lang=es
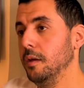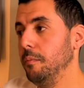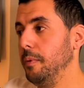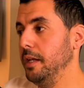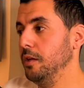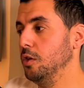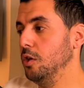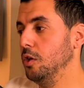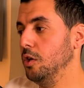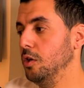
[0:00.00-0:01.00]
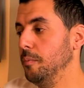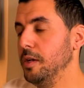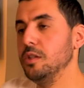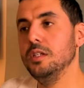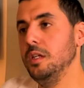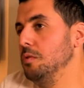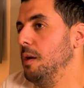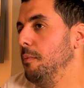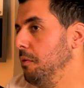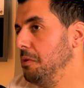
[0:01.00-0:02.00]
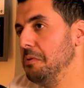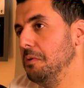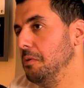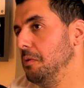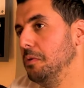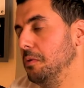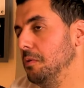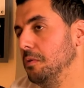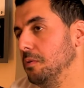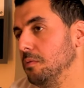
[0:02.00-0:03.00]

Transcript: Pero, pero sí, sí, usamos nuestro...